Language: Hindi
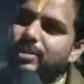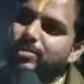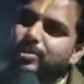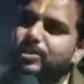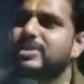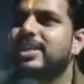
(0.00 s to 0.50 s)

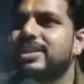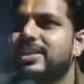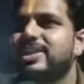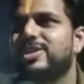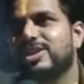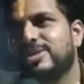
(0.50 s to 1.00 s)
सब कुंजन
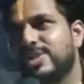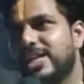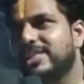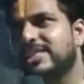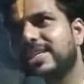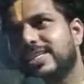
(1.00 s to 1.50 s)
की और यमुना
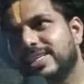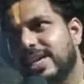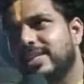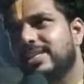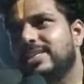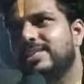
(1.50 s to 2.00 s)
जी के
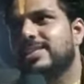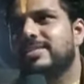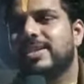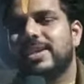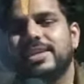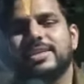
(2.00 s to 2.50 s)
किनारे की
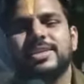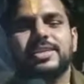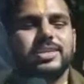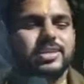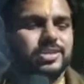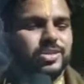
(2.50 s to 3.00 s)
सेवा है
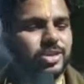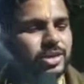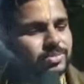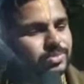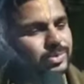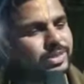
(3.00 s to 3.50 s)
तो
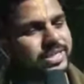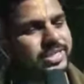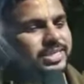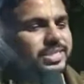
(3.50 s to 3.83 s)
हम पूरे